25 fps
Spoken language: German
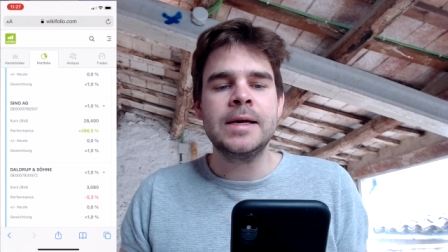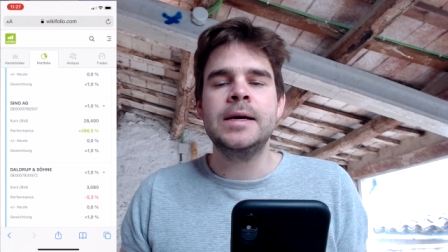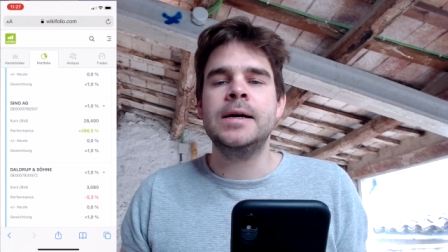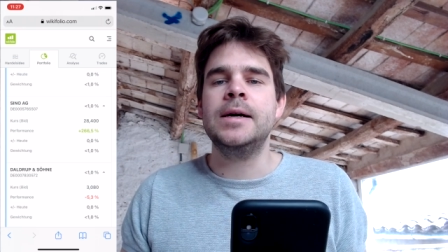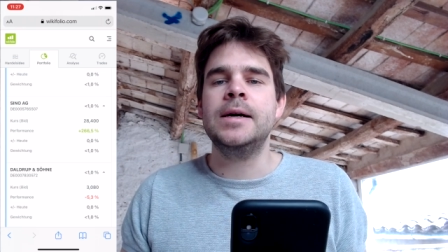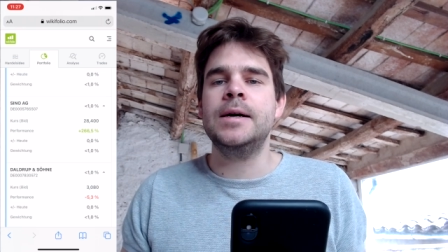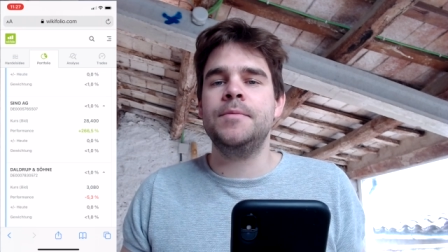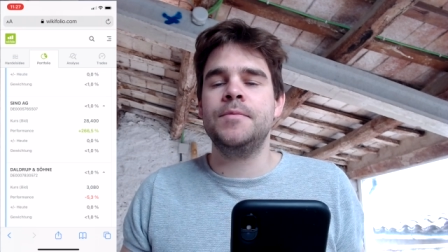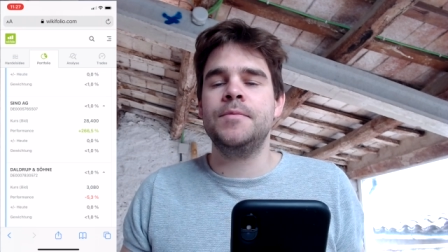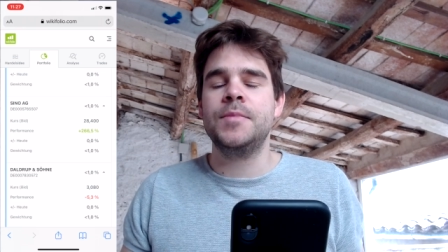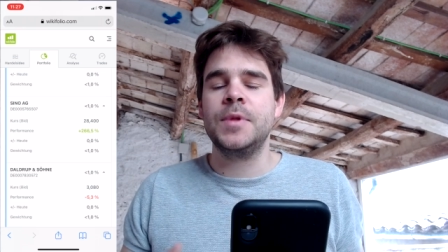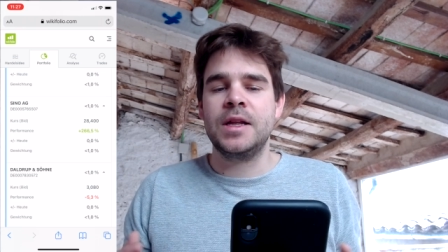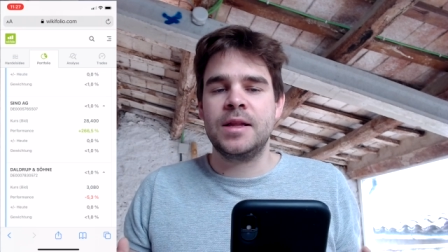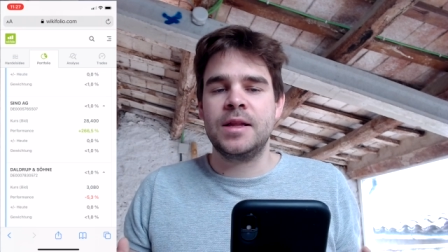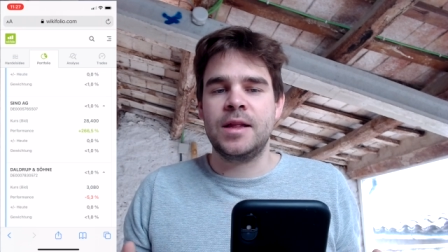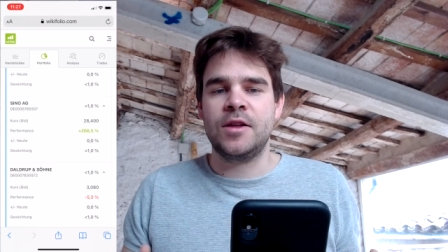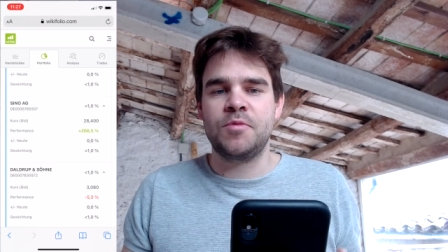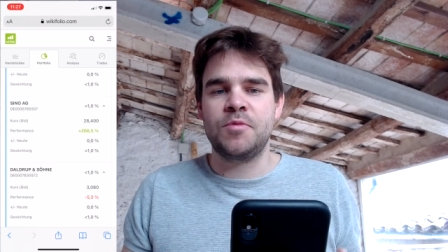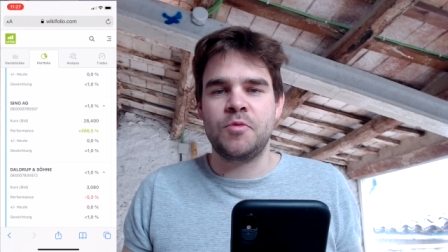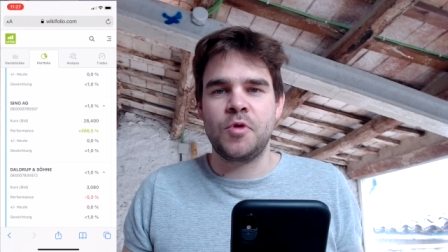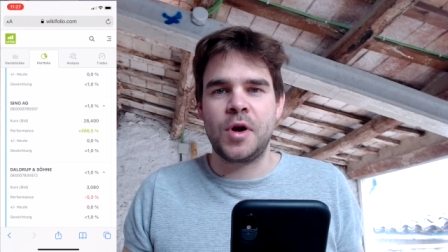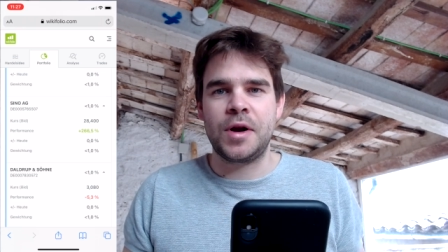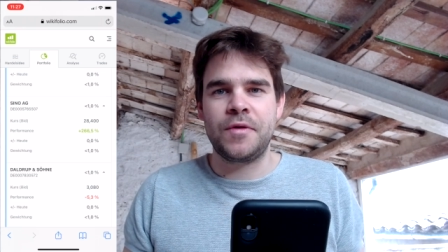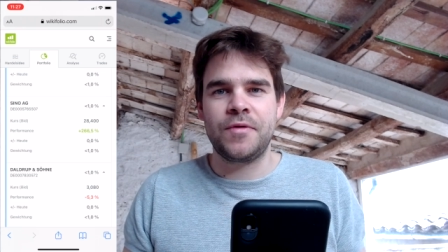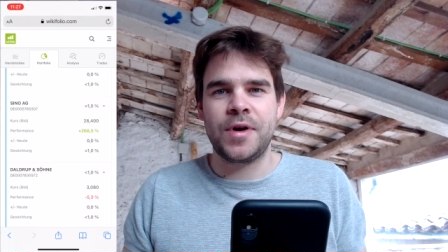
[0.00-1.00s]
Ähm, der
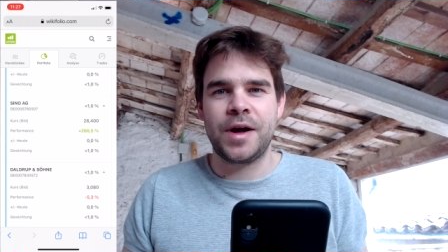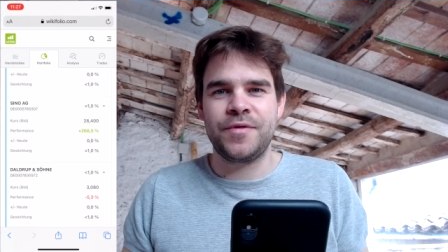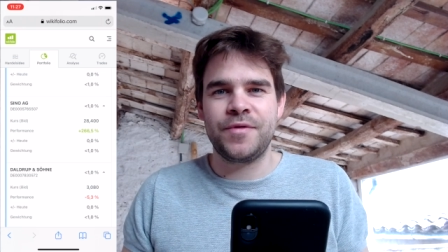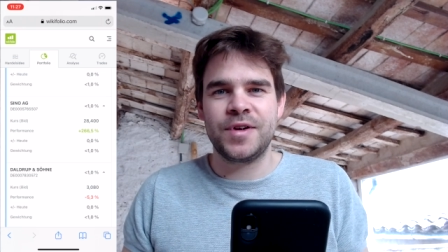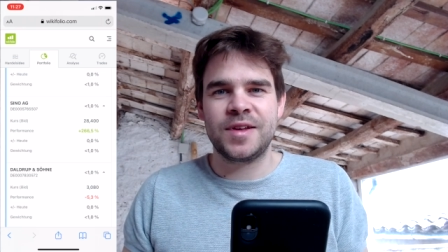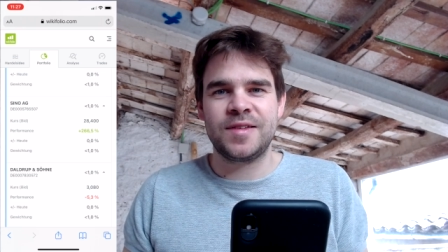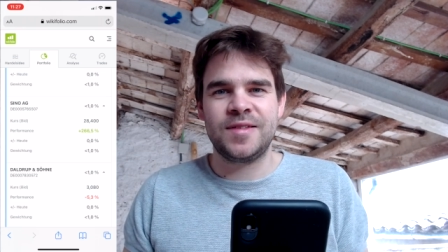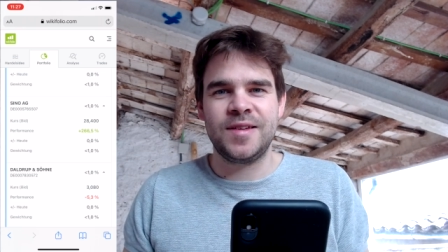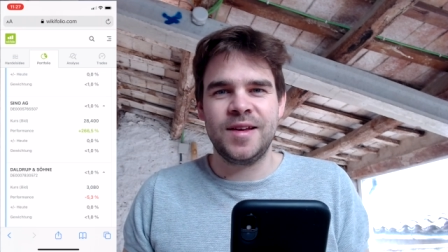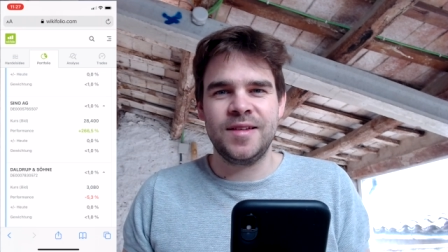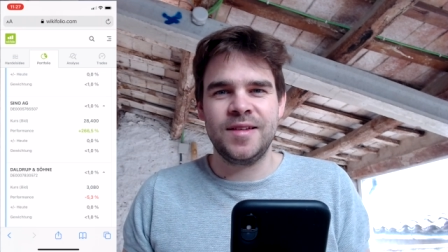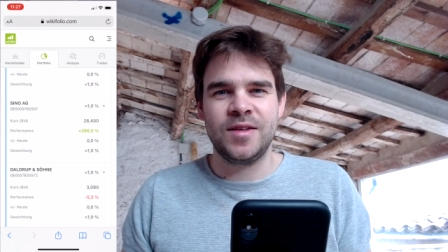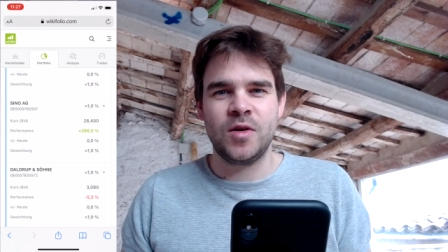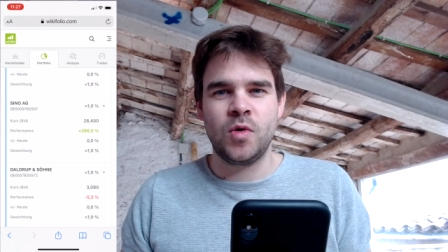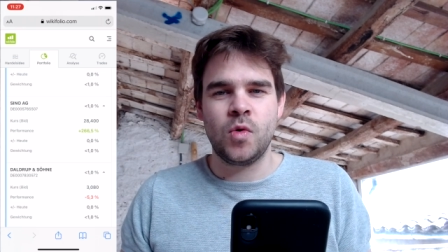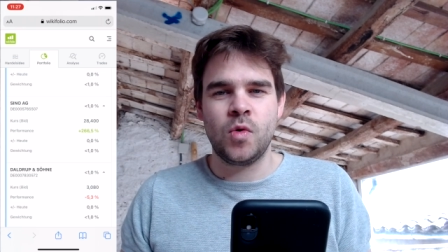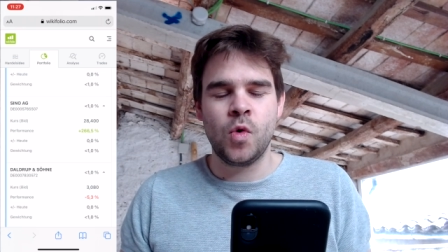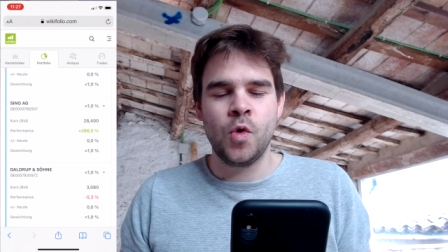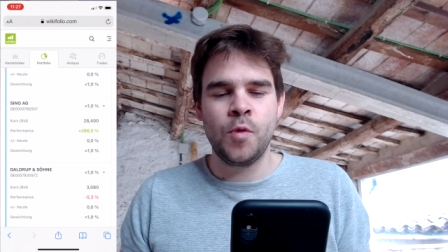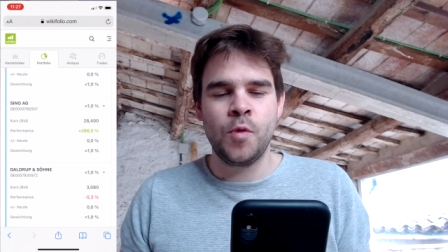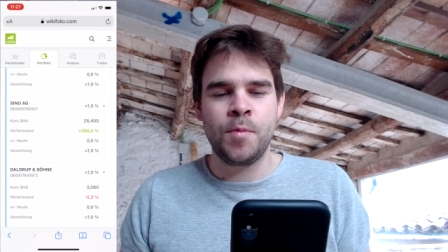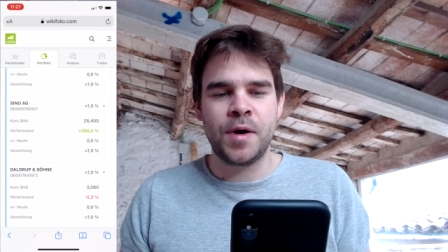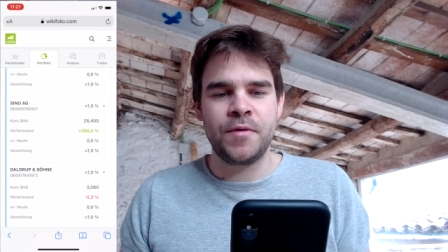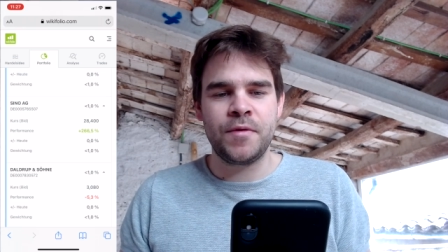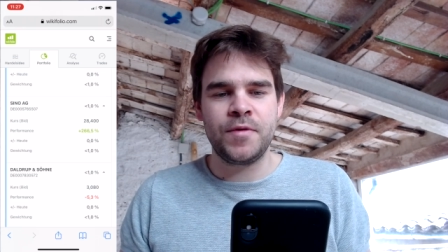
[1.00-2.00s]
Spread war einfach sehr, sehr
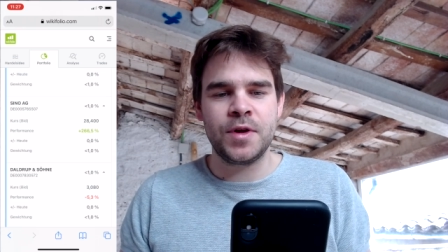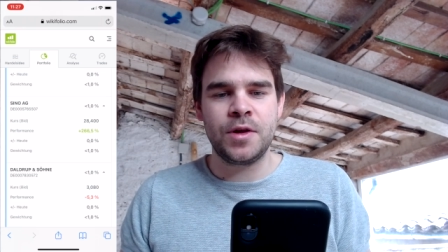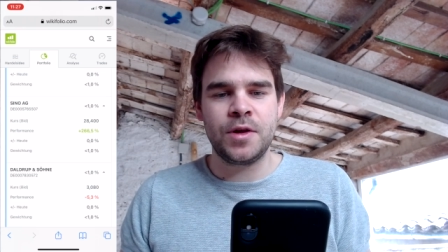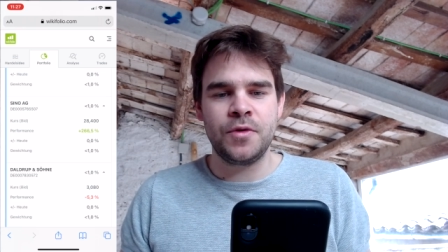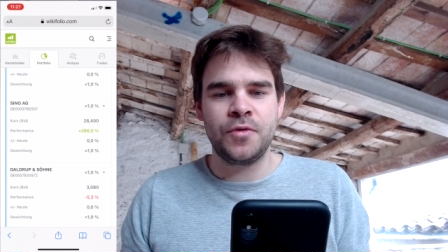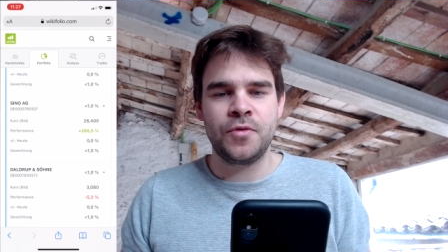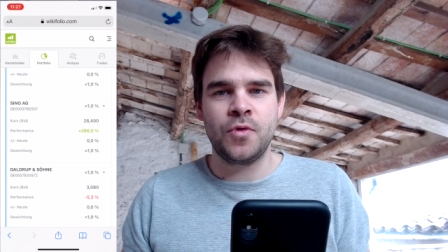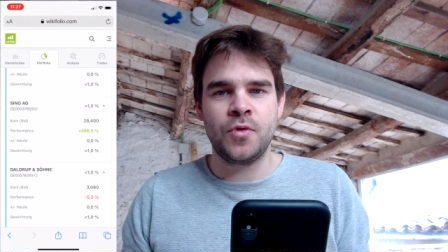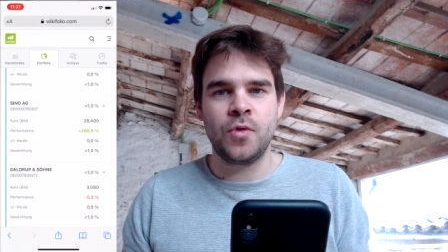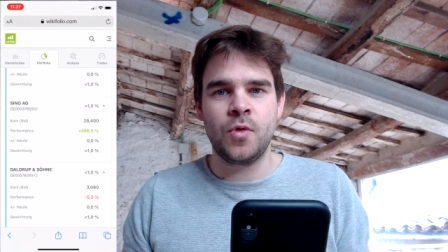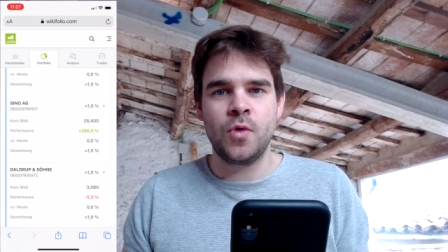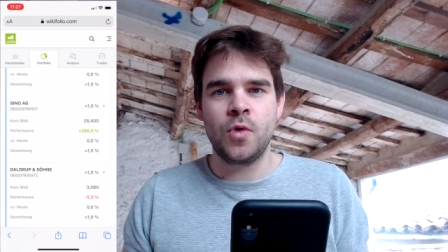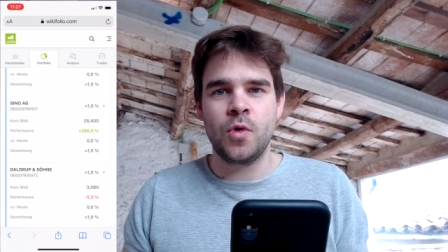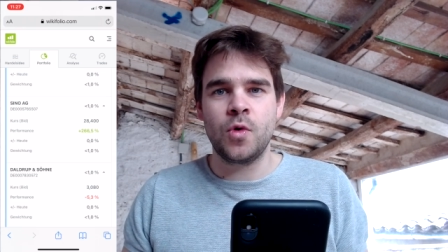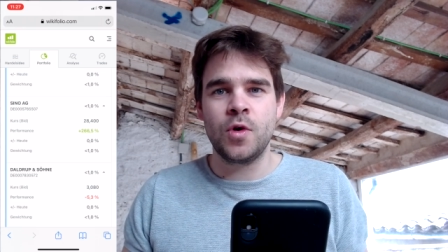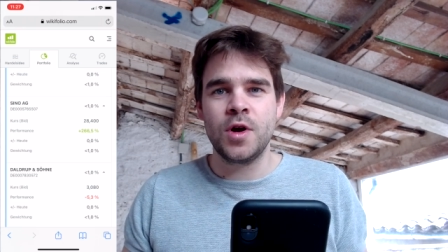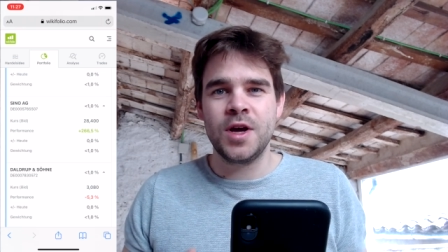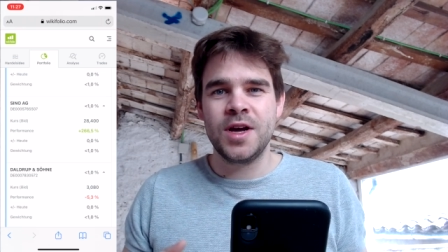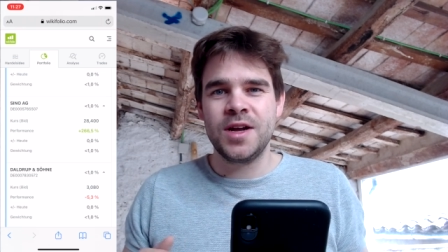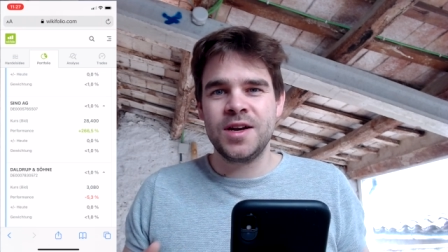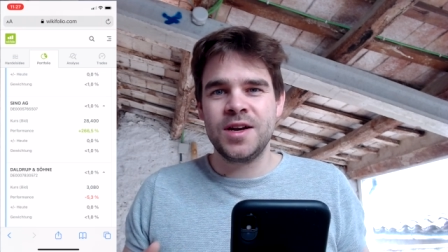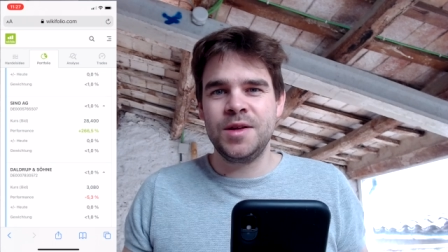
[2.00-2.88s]
hoch bei Wikifolio.